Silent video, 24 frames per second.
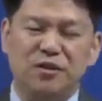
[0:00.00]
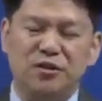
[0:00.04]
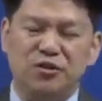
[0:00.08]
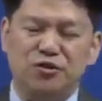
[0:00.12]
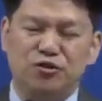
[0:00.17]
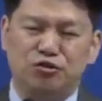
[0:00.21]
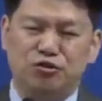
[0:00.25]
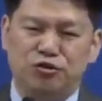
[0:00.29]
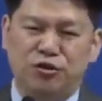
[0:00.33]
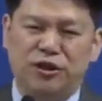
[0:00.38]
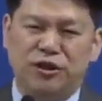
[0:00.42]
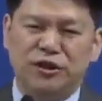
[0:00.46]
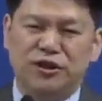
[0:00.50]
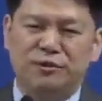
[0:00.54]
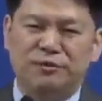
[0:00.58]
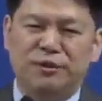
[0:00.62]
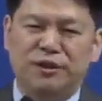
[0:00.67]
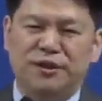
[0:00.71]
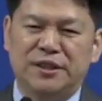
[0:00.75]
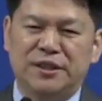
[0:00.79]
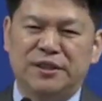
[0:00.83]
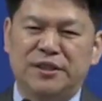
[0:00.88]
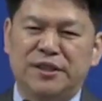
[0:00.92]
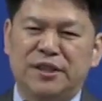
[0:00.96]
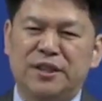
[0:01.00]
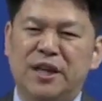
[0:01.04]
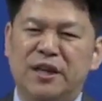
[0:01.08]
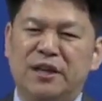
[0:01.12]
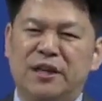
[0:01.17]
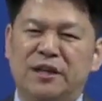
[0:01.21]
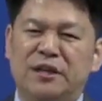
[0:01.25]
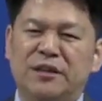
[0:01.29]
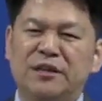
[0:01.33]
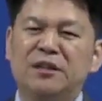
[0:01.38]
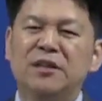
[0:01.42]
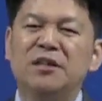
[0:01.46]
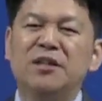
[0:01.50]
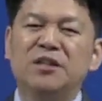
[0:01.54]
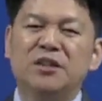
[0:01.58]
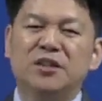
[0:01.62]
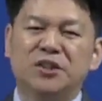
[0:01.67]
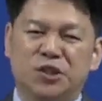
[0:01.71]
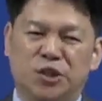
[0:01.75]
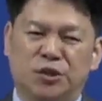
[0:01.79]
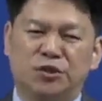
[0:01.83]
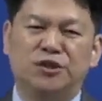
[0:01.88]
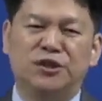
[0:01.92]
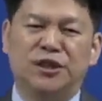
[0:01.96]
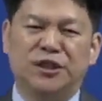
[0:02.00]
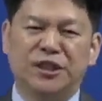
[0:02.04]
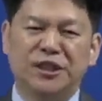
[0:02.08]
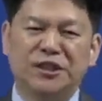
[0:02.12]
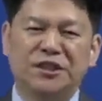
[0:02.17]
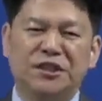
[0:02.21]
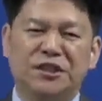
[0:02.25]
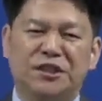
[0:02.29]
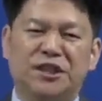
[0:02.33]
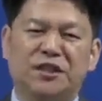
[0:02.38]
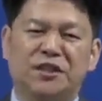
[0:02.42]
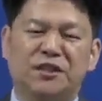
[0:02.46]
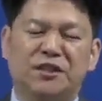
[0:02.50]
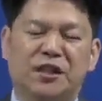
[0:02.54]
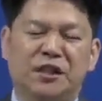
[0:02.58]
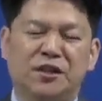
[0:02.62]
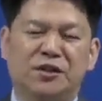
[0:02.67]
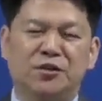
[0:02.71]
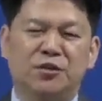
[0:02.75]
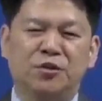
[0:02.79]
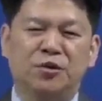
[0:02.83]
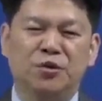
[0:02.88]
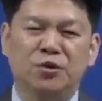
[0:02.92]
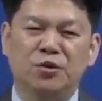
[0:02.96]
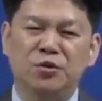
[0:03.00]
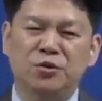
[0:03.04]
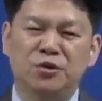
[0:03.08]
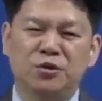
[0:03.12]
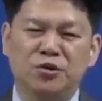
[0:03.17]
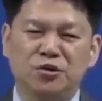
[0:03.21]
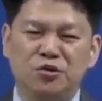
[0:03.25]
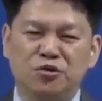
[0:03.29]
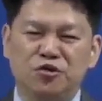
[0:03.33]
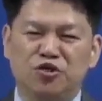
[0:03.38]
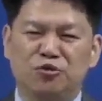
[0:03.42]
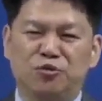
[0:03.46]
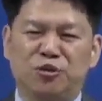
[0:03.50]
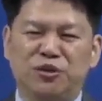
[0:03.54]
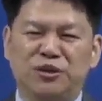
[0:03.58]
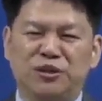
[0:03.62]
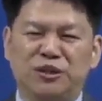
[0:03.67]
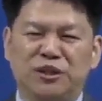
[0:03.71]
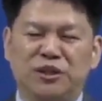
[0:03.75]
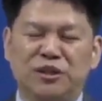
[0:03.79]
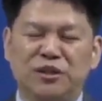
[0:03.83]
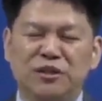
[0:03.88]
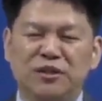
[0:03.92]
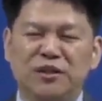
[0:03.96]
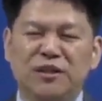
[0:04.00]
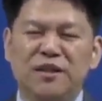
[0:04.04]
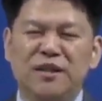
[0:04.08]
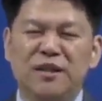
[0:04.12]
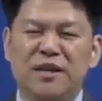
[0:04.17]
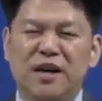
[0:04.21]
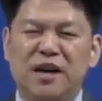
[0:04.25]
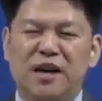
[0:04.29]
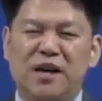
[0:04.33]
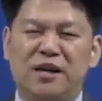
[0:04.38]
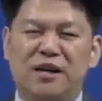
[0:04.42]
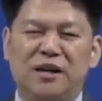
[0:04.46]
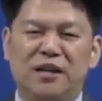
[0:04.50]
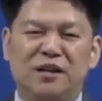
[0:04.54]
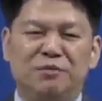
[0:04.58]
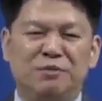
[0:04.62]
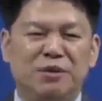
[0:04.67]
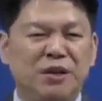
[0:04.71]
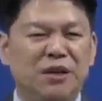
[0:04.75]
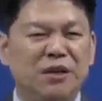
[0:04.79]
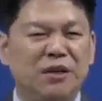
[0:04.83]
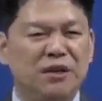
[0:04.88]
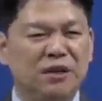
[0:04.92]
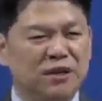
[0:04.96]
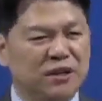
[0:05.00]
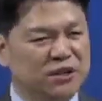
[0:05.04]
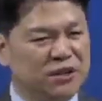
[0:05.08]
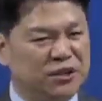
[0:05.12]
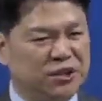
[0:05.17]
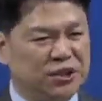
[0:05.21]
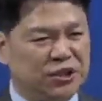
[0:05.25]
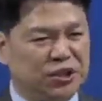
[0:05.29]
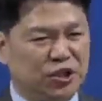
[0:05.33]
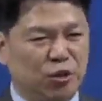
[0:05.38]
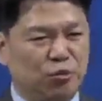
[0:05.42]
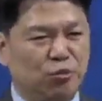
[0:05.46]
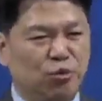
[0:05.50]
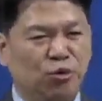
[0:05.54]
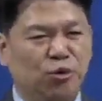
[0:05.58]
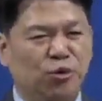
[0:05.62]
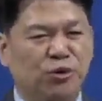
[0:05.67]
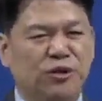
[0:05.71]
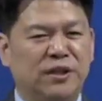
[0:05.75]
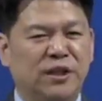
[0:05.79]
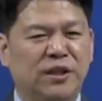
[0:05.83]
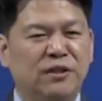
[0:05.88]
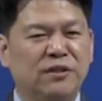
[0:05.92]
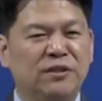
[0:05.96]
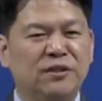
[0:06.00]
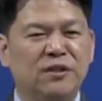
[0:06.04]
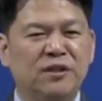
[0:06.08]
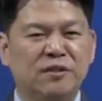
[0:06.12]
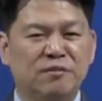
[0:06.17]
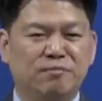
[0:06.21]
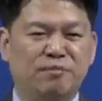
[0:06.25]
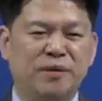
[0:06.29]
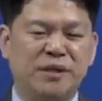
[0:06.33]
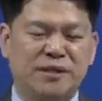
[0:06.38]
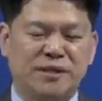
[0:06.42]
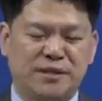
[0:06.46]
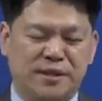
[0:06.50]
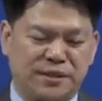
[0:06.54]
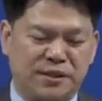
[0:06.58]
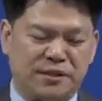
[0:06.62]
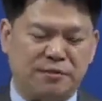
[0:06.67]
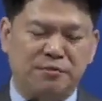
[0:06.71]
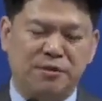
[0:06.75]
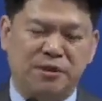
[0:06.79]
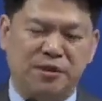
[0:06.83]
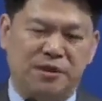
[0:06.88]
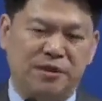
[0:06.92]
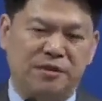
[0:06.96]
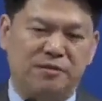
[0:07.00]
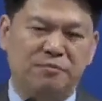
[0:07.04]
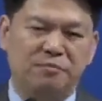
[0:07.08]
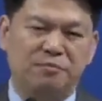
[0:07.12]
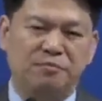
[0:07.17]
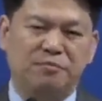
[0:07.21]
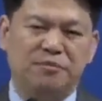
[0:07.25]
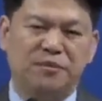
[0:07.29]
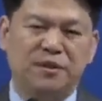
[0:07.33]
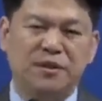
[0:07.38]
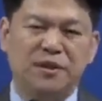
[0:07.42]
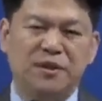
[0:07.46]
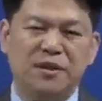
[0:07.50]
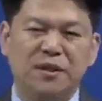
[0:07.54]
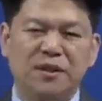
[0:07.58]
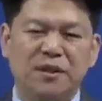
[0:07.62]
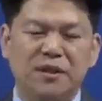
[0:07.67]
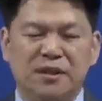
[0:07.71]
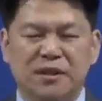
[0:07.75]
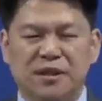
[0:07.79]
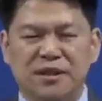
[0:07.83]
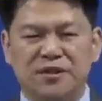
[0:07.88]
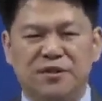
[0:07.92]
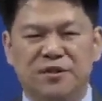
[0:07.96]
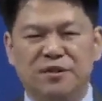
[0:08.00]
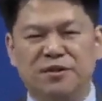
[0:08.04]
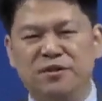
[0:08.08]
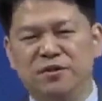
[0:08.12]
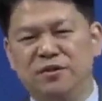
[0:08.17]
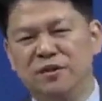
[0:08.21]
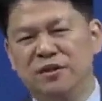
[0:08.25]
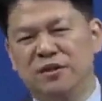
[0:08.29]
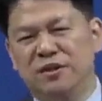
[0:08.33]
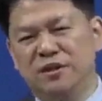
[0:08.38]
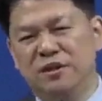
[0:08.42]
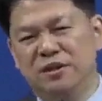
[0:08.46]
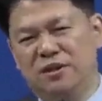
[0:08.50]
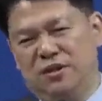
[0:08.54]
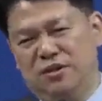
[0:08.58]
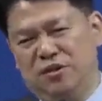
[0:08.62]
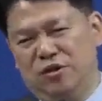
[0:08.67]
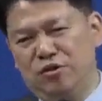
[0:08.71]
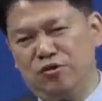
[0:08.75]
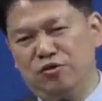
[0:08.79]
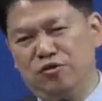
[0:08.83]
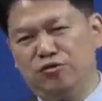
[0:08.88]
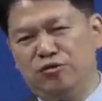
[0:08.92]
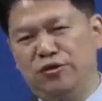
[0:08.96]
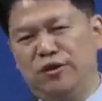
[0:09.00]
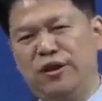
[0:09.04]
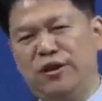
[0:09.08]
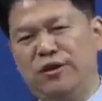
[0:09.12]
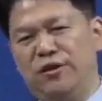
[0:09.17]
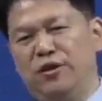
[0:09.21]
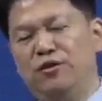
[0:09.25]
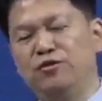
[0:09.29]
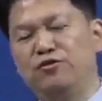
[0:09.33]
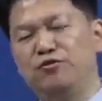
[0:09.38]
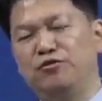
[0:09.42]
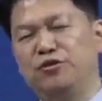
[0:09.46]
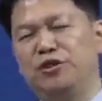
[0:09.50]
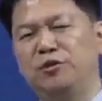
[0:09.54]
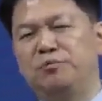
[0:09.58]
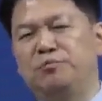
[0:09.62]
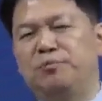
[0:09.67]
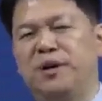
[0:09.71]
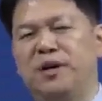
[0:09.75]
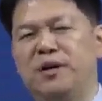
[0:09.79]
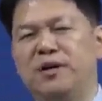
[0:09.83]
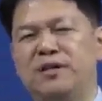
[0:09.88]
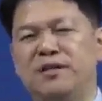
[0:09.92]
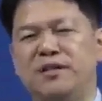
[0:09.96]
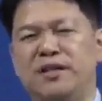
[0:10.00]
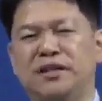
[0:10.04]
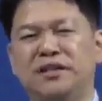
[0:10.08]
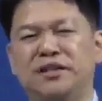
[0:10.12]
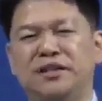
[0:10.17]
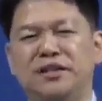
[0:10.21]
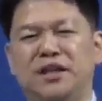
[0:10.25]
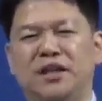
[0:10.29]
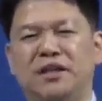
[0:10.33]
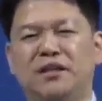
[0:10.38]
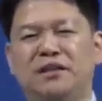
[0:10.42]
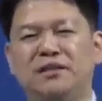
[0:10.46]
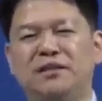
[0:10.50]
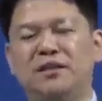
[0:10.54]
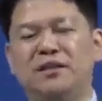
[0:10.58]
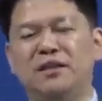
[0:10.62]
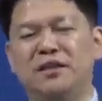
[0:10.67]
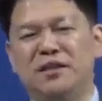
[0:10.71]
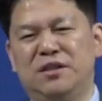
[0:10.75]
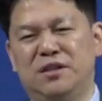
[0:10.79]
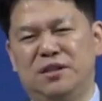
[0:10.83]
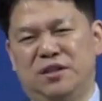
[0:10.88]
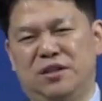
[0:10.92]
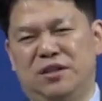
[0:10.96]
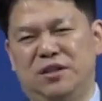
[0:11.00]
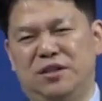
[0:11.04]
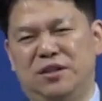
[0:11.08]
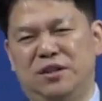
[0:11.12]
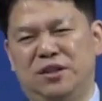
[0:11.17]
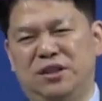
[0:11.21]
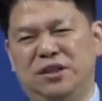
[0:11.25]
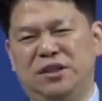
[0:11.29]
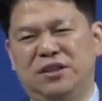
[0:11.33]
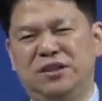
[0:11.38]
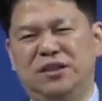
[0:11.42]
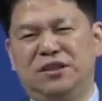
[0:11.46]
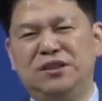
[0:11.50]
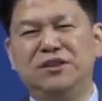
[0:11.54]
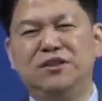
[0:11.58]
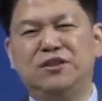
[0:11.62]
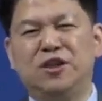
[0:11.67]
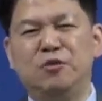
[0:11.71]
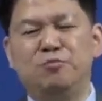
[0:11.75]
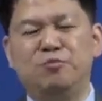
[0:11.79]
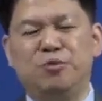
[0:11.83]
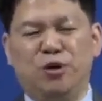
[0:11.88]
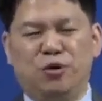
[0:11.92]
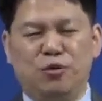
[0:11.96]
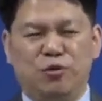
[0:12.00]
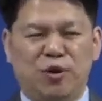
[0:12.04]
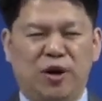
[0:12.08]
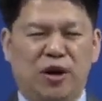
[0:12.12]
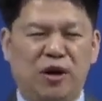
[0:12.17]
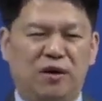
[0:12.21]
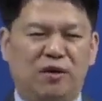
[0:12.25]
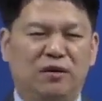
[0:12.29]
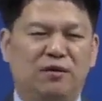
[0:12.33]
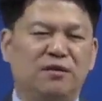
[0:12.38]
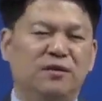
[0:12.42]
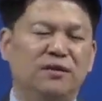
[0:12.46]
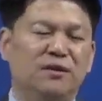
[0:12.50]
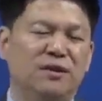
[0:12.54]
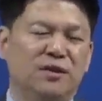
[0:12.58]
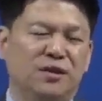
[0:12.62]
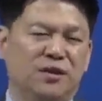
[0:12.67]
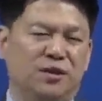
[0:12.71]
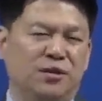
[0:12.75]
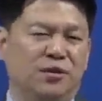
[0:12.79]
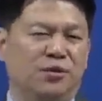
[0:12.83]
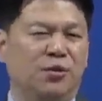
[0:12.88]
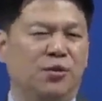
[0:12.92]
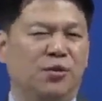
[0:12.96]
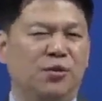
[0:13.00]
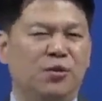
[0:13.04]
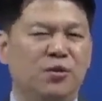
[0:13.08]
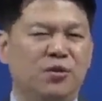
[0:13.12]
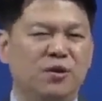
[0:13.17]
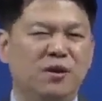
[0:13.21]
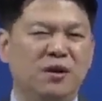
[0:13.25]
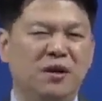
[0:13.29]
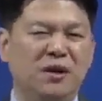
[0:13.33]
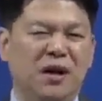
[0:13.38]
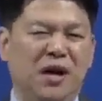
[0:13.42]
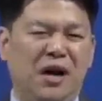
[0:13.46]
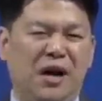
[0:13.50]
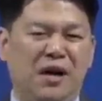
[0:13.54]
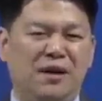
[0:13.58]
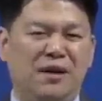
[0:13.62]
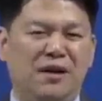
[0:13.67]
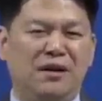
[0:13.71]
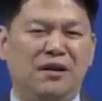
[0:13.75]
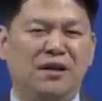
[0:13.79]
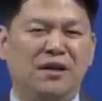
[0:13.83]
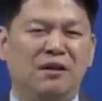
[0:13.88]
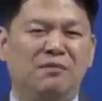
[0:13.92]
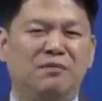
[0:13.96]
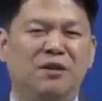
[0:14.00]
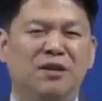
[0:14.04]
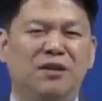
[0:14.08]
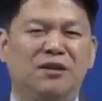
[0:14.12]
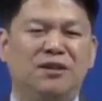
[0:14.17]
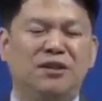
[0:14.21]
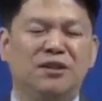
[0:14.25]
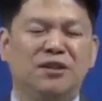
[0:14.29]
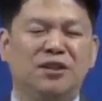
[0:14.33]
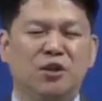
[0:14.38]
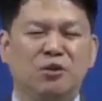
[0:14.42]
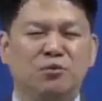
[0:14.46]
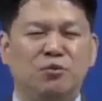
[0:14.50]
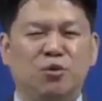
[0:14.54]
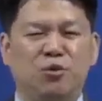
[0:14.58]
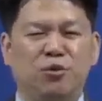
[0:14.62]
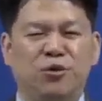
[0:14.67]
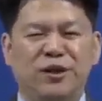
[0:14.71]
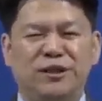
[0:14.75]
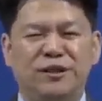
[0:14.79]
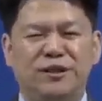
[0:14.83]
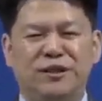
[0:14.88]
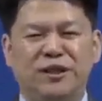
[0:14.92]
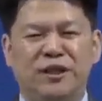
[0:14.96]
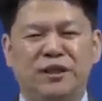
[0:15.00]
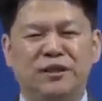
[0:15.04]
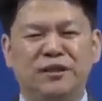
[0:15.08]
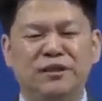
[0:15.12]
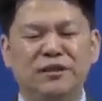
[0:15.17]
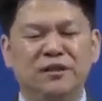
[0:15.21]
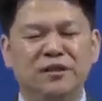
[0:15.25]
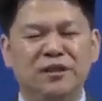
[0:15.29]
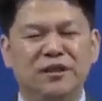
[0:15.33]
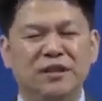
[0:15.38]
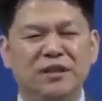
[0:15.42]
두 가지 메시지. 하나는 전쟁의 시작을 알리고 두 번째는 하나님이 지켜보고 있다는 메시지입니다. 그래서 12개, 12지파를 상징하는 아, 진설병과 그리고 하나님이 지켜보고 계시다는